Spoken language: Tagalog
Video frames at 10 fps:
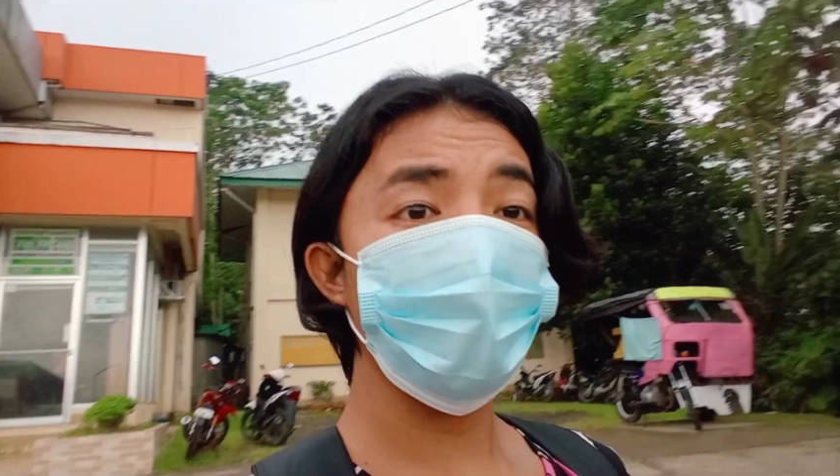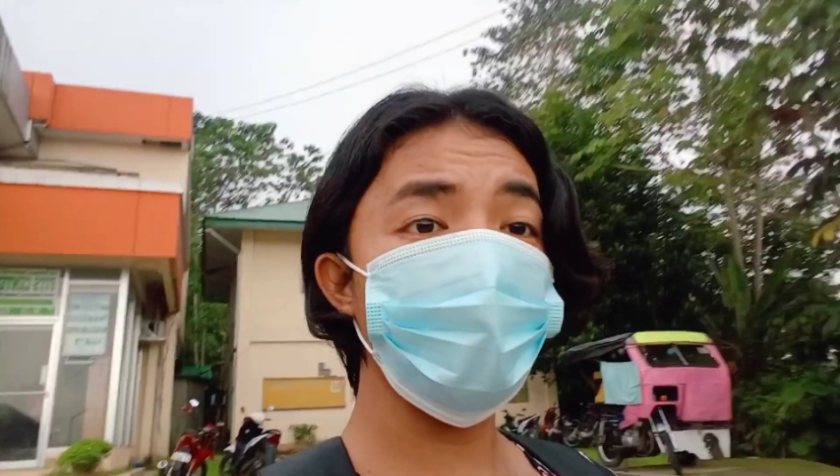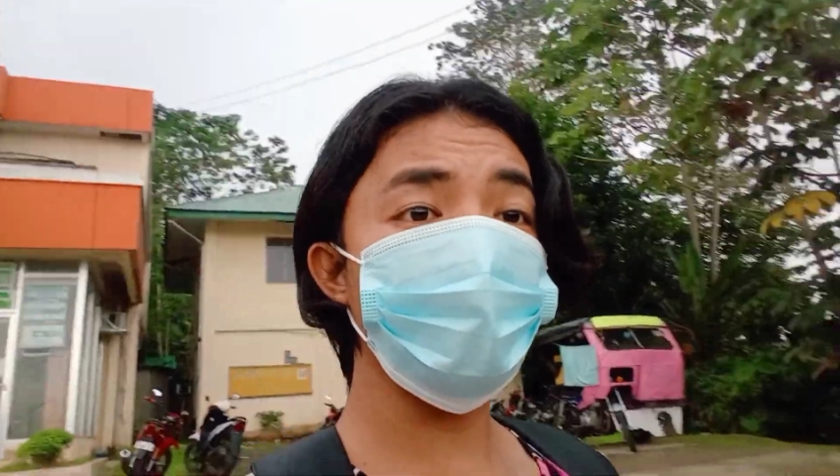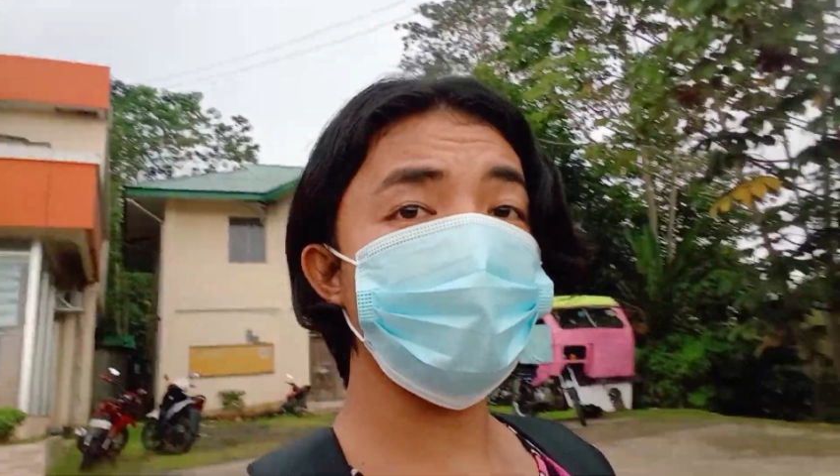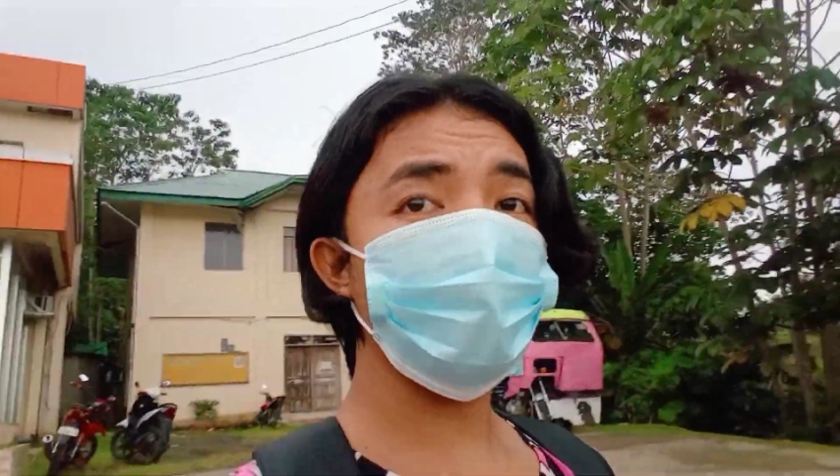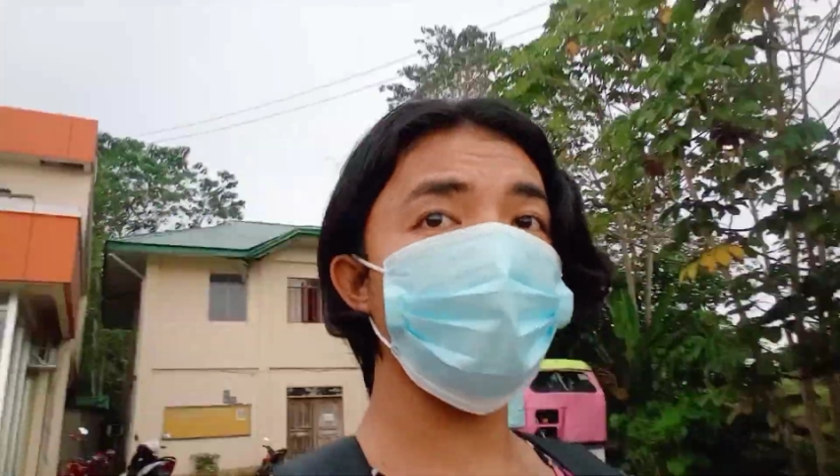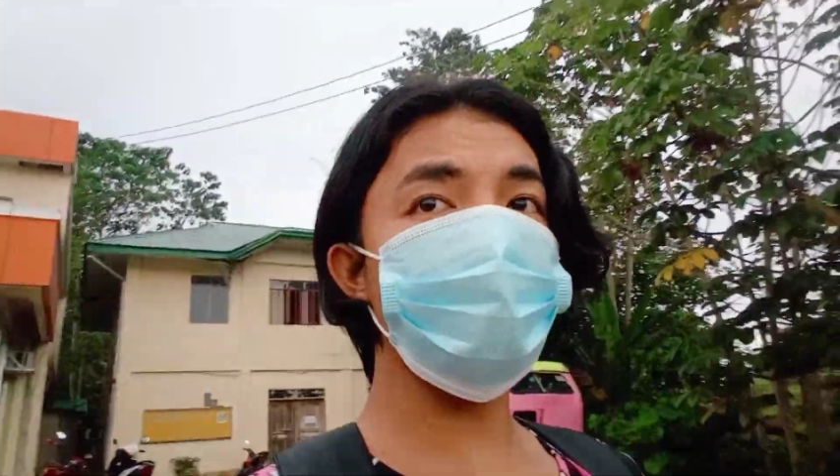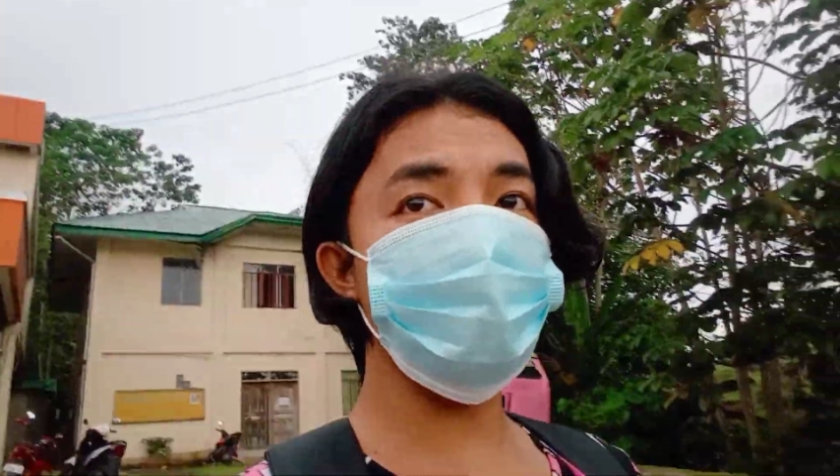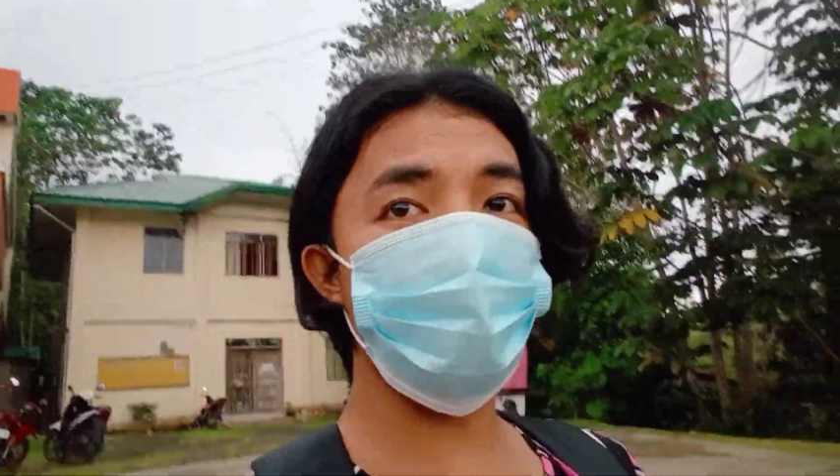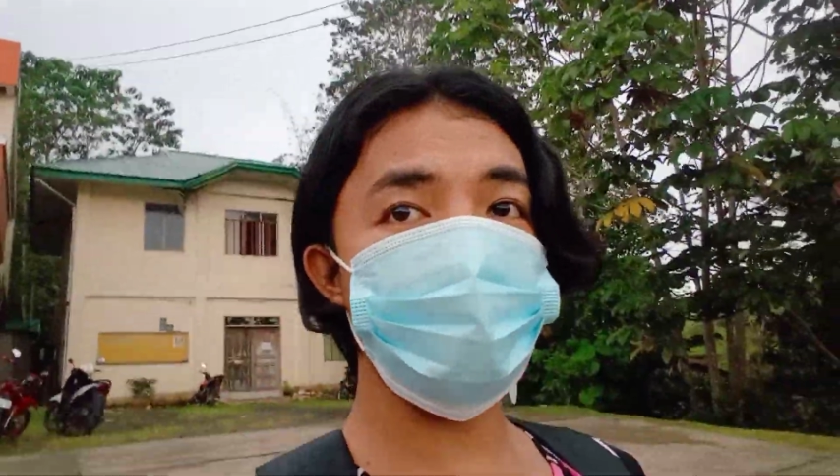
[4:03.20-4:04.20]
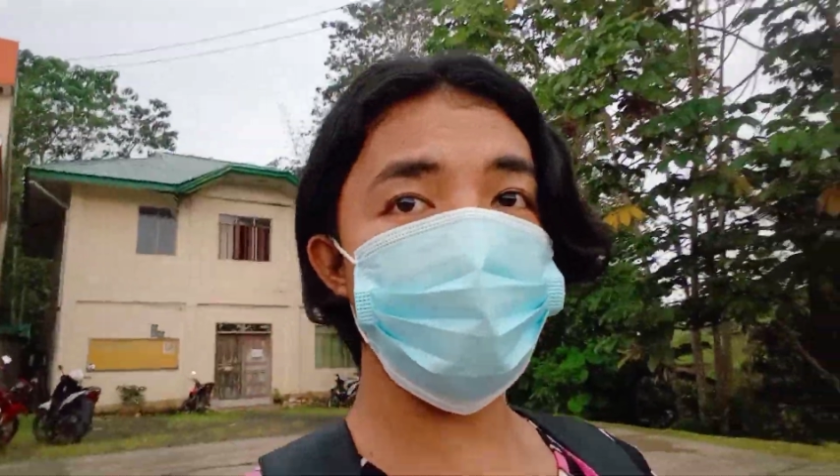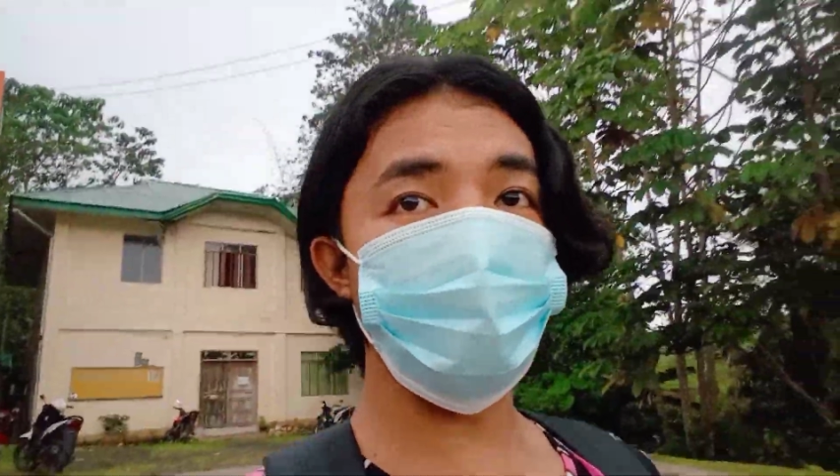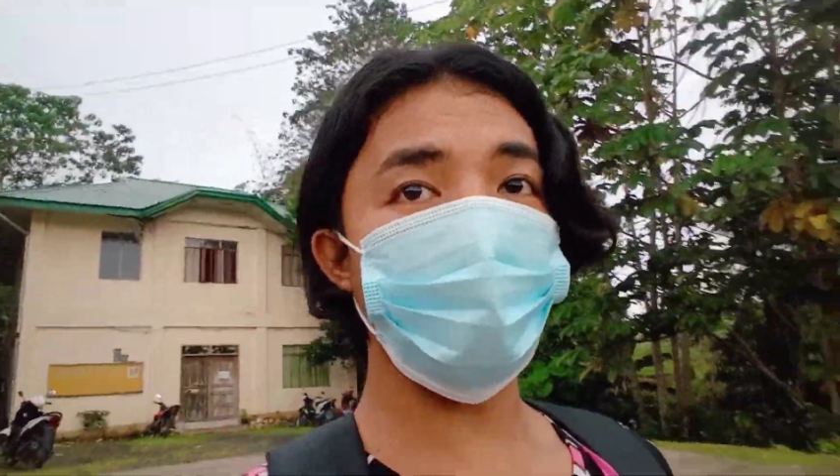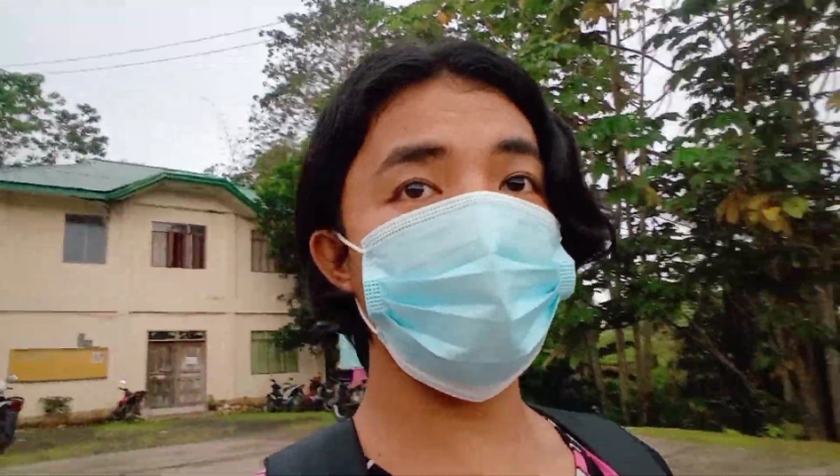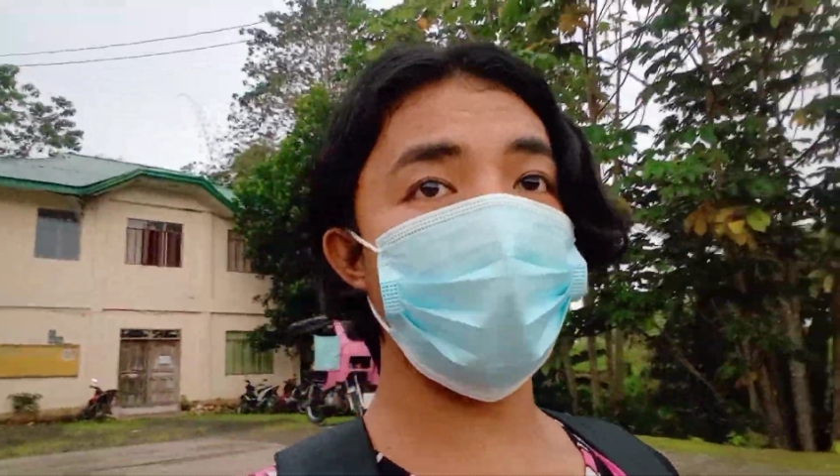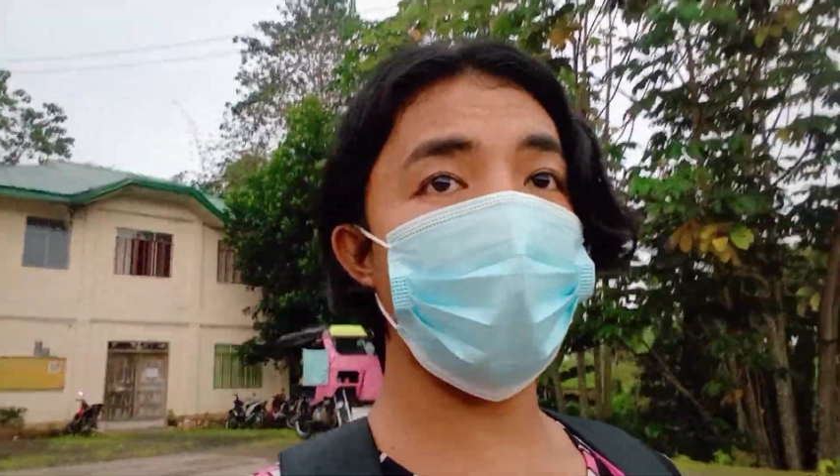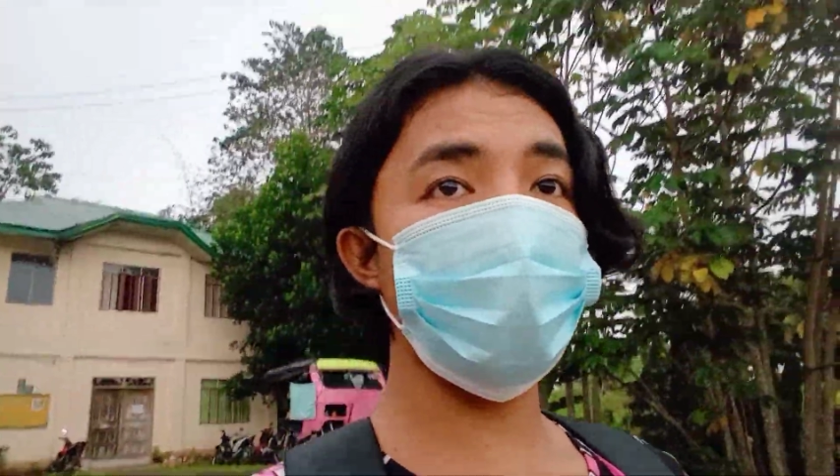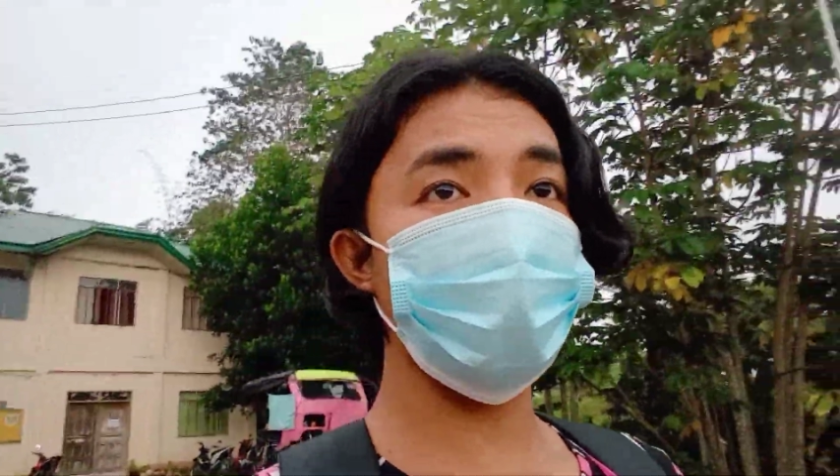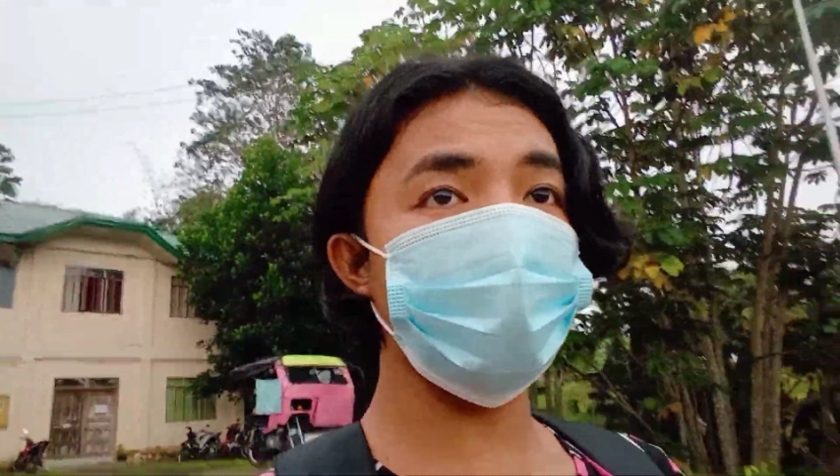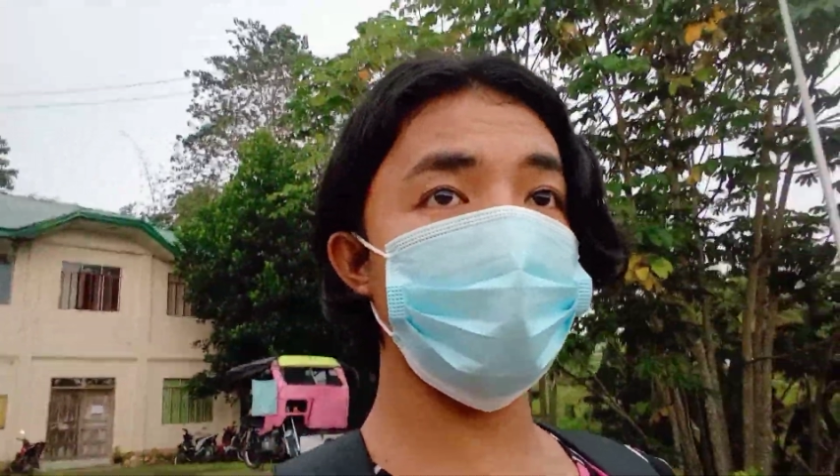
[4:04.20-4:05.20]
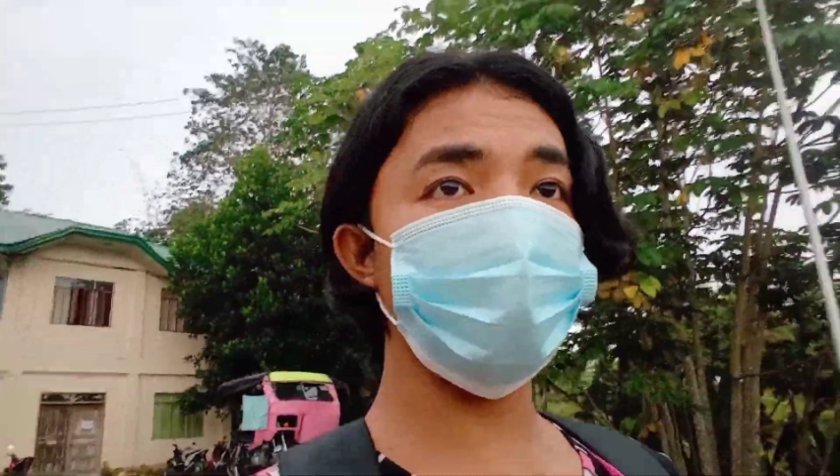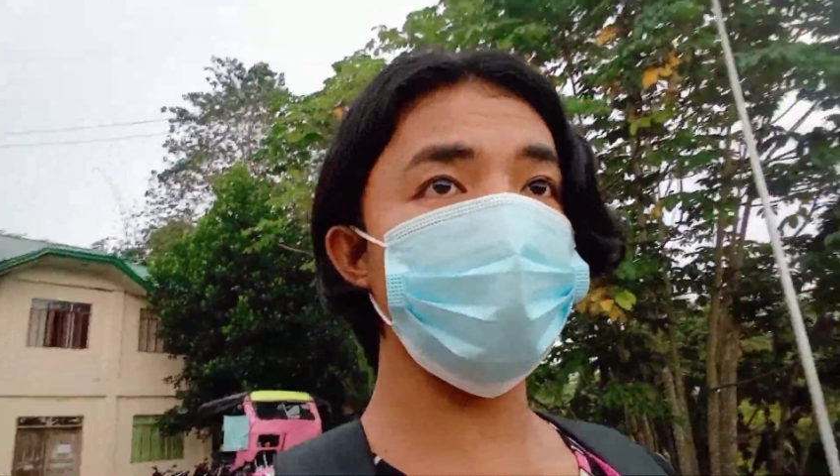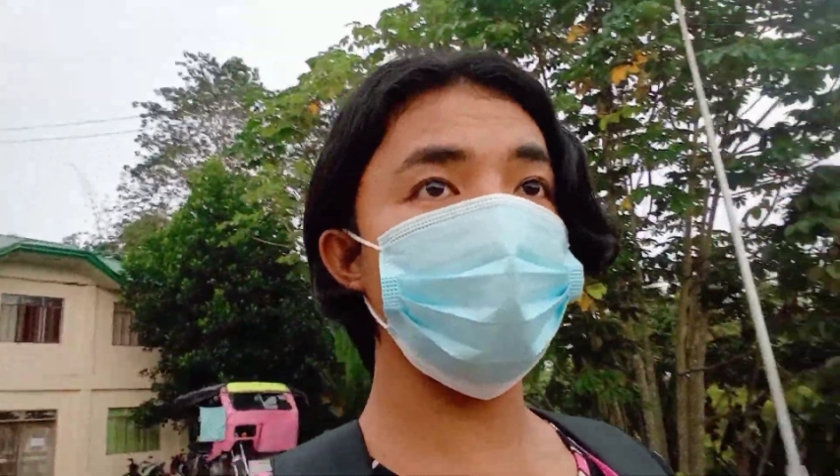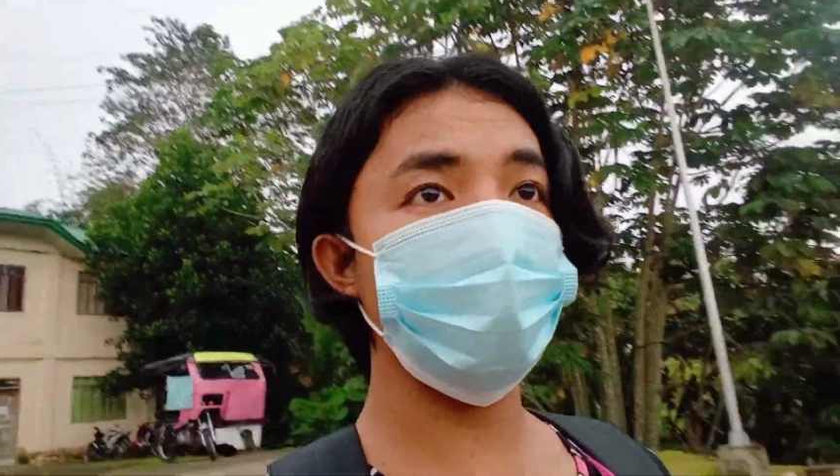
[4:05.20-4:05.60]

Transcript: Hindi na tayo basta-basta makabiyahe ngayon.